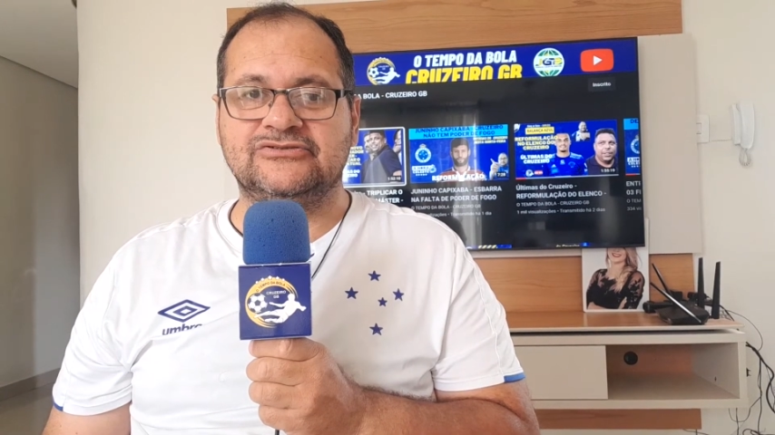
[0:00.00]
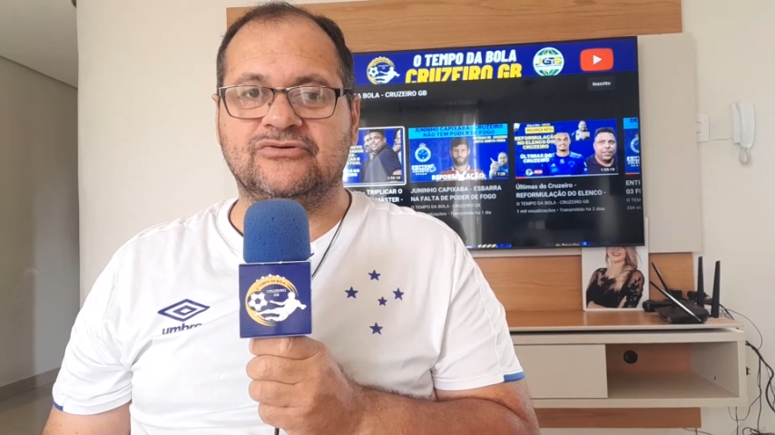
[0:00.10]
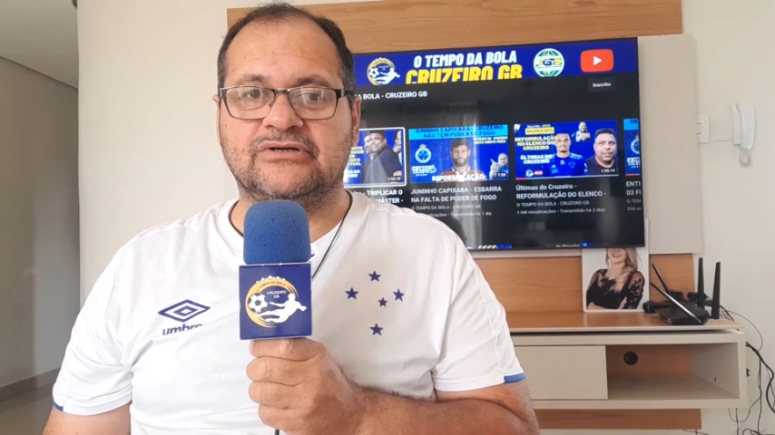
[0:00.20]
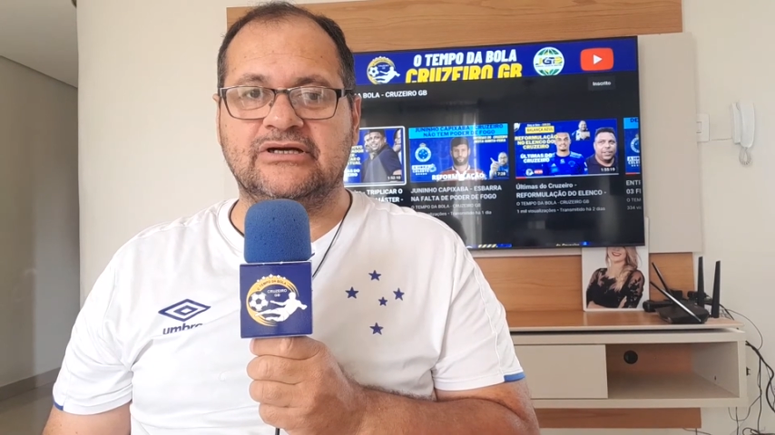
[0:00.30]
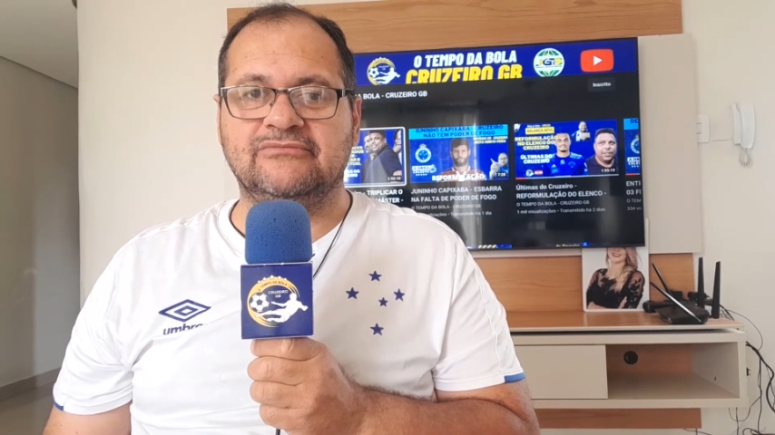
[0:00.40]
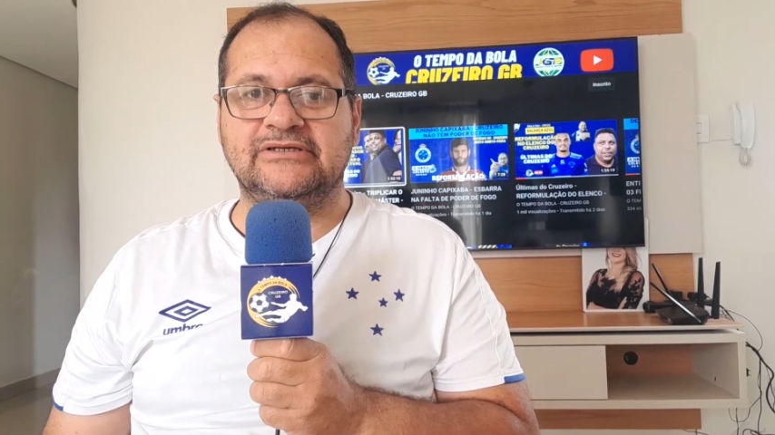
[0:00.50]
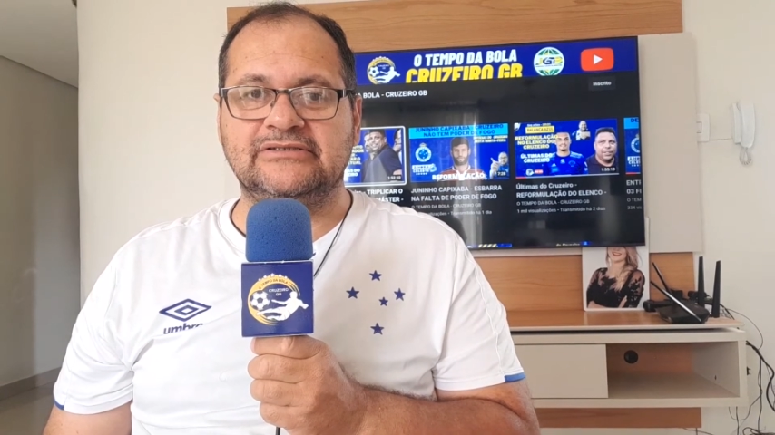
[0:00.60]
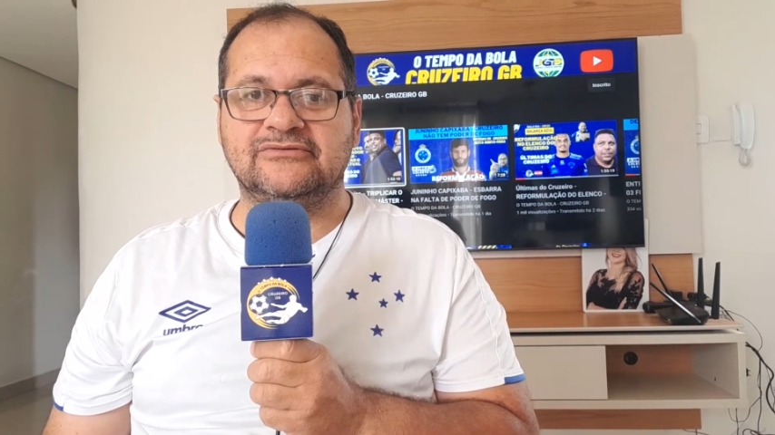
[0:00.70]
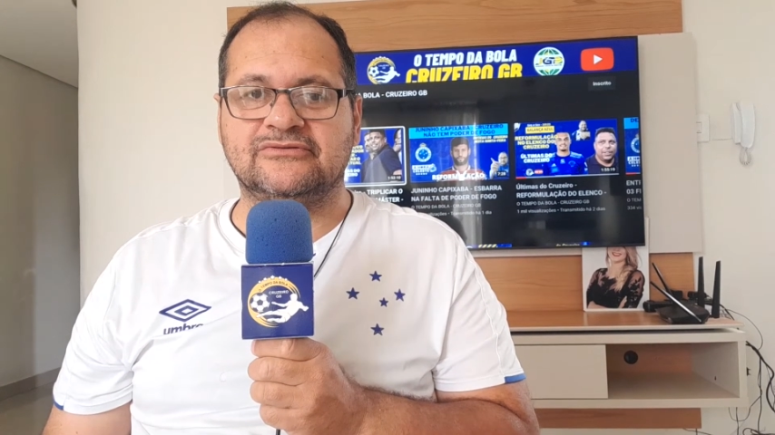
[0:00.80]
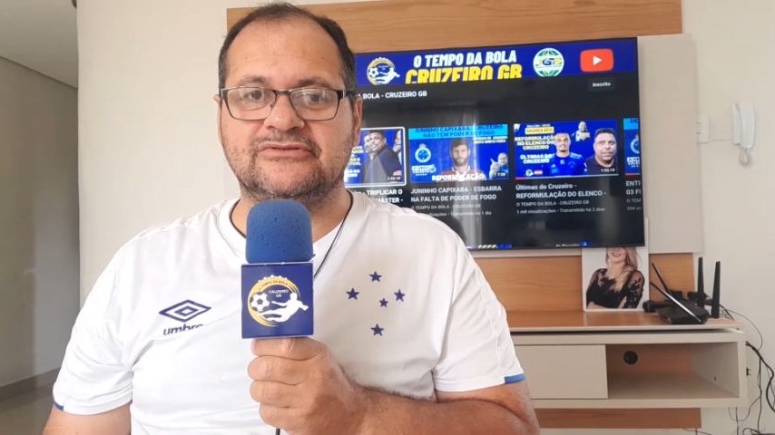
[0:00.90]
jogão aí
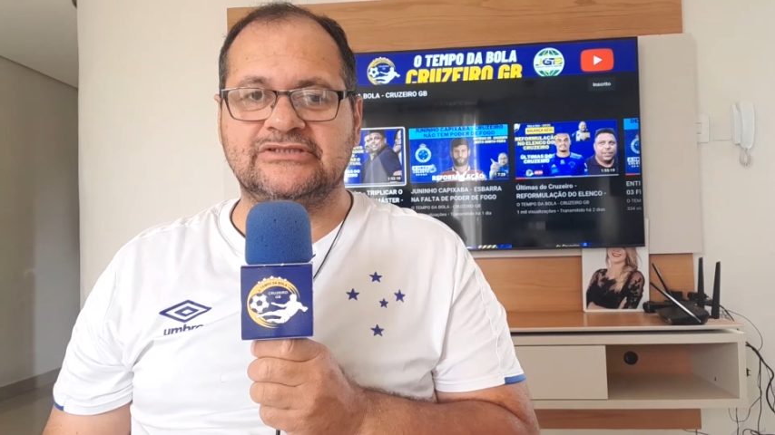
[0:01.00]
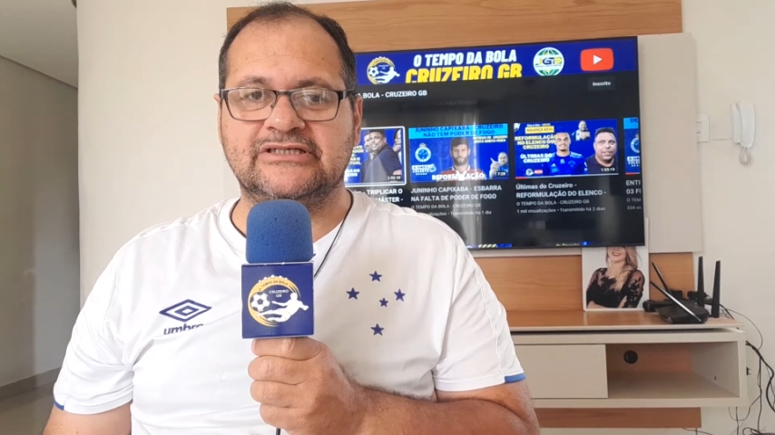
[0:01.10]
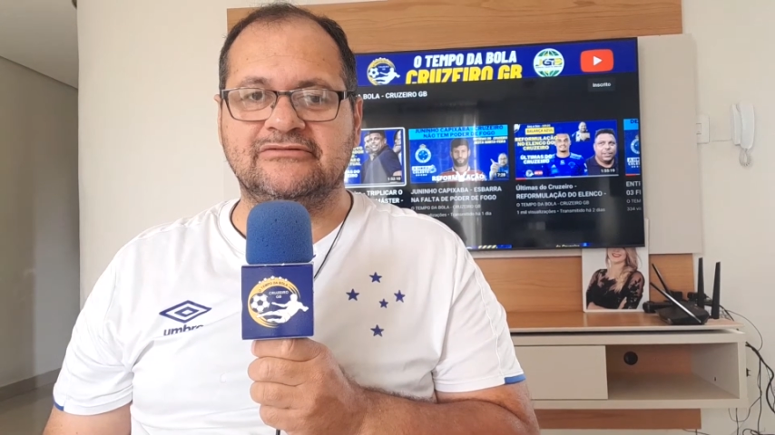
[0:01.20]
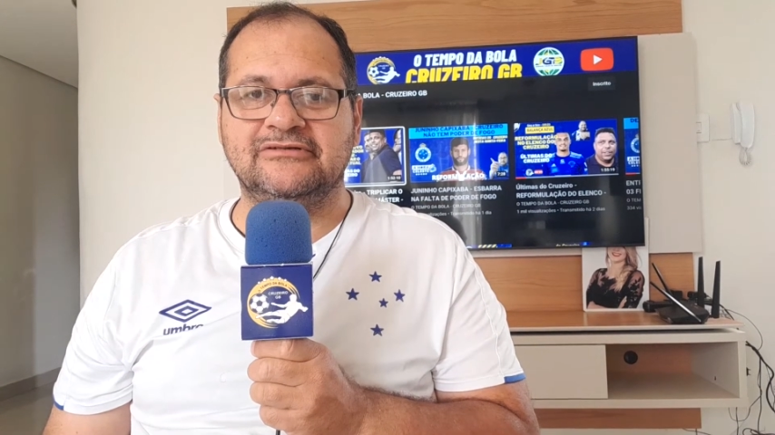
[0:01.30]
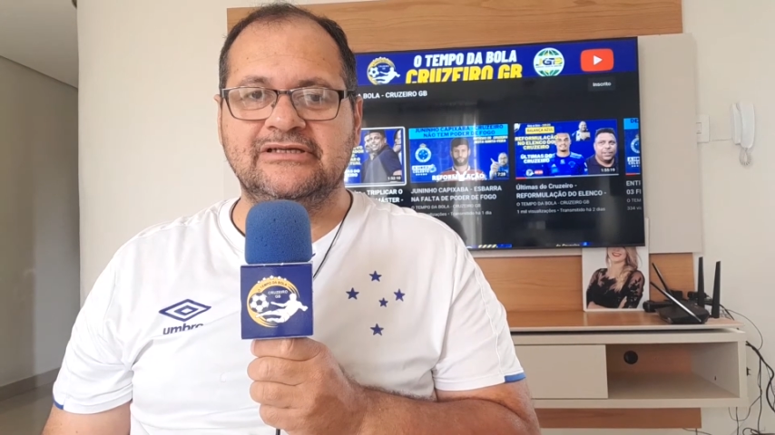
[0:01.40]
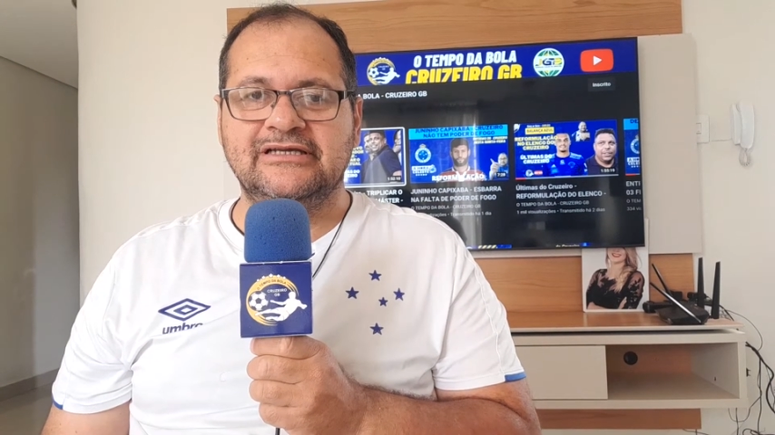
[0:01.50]
do Cruzeiro.